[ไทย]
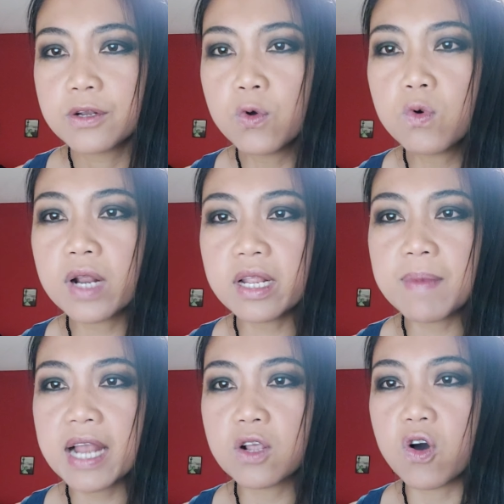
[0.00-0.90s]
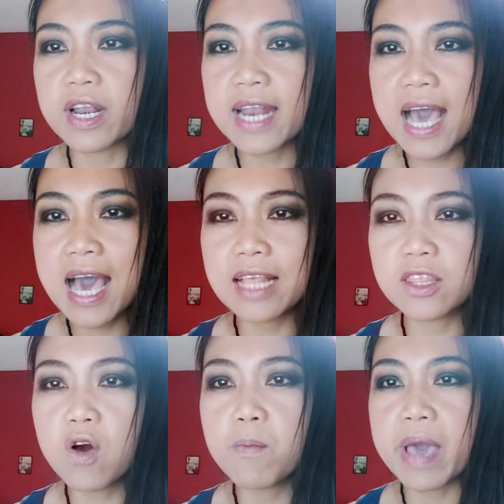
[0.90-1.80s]
ทุกรัฐบาลก่อนหน้า
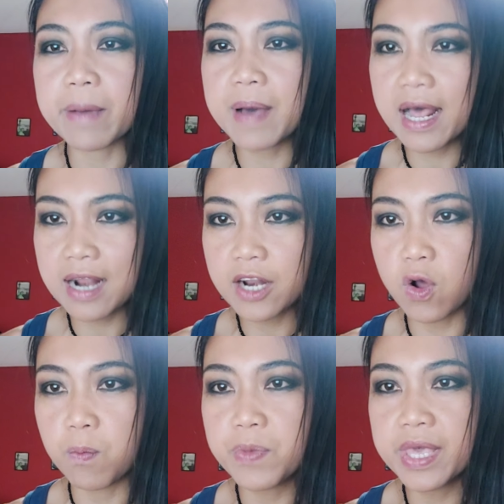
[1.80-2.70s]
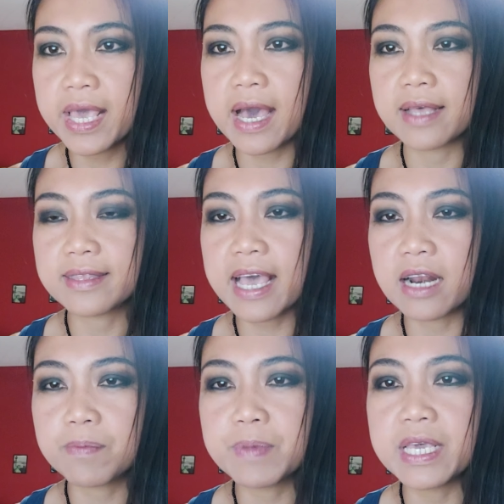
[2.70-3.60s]
ต้องแบกภาระดอกเบี้ยแต่
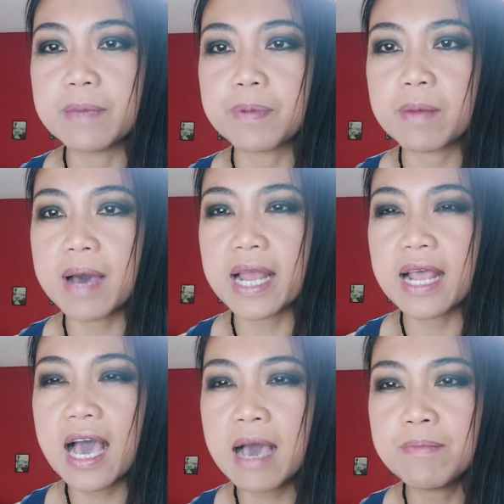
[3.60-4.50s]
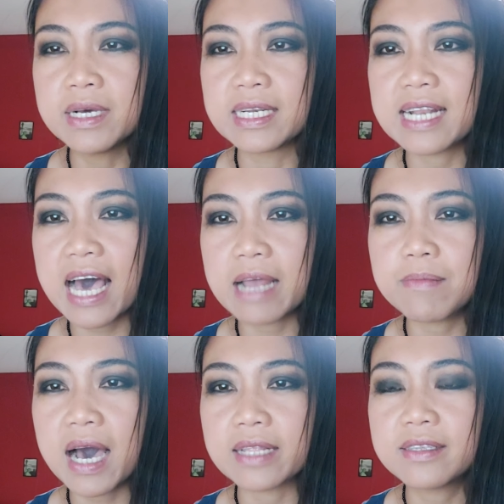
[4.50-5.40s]
ละปีประมาณ 50,000ล้าน
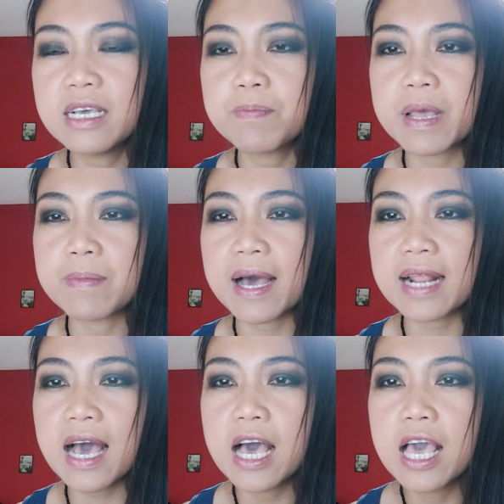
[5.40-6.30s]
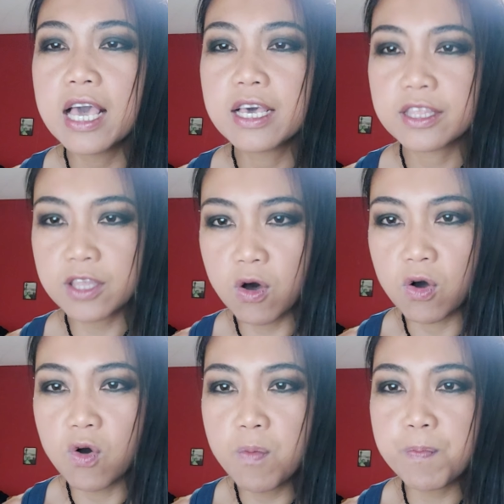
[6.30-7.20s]
บาทซึ่งเป็นภาระต่อ
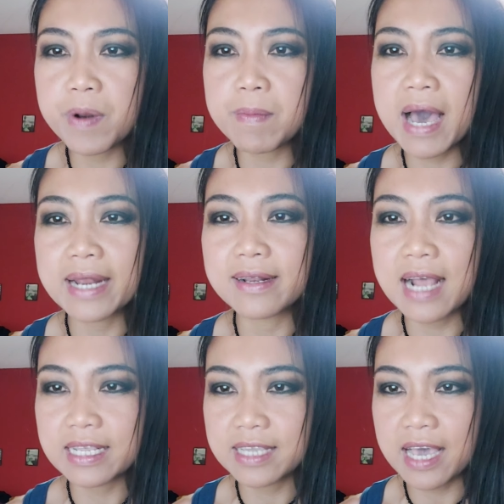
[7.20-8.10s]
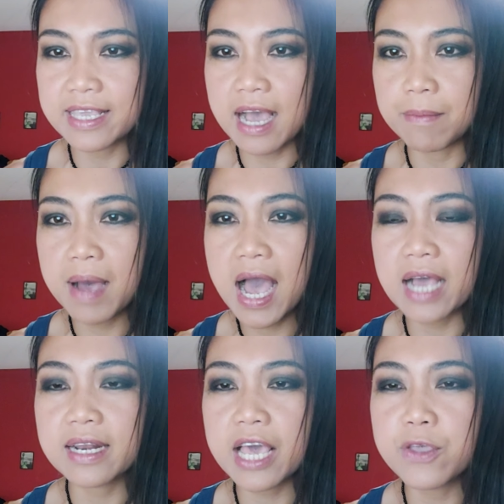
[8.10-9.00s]
งบประมาณรายจ่ายอย่างมาก
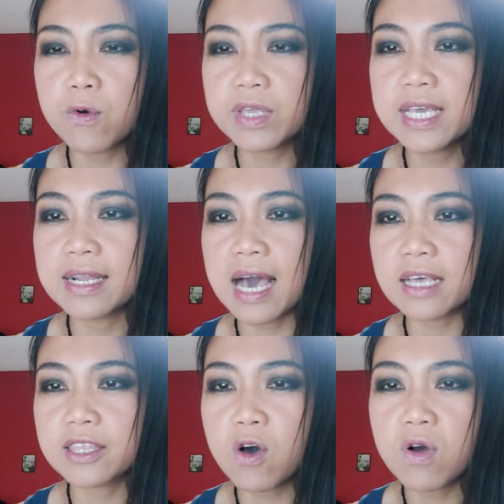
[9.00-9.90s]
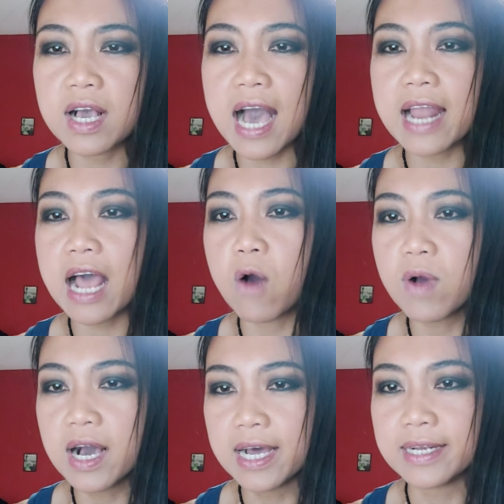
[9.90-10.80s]
นายกยิ่งรักต้องการเอา
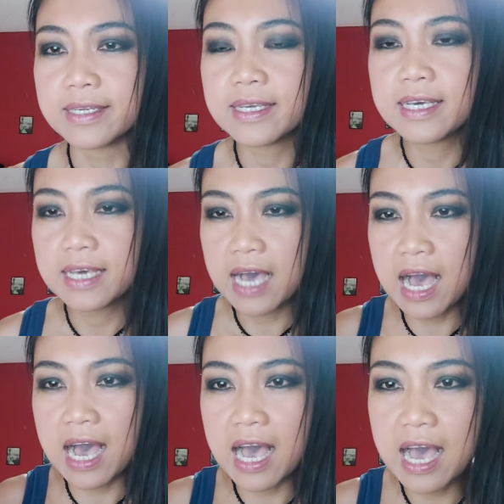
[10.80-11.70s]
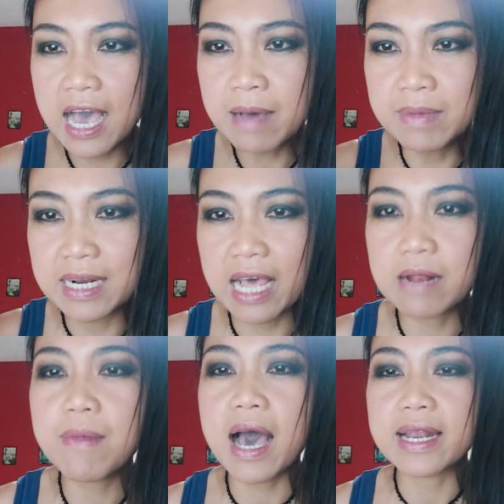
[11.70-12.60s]
เงินอ่ะห้าหมื่นล้า
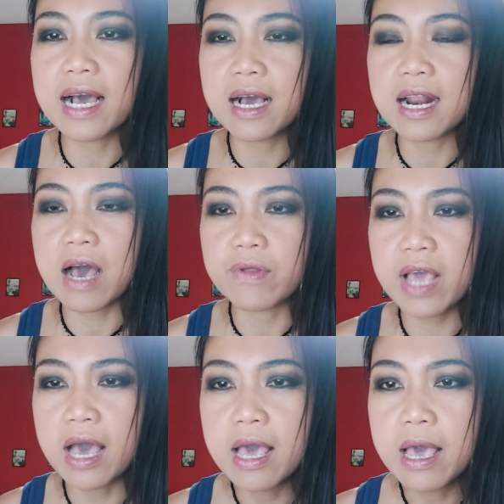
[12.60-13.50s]
นบาทดังกล่าวเนี่ย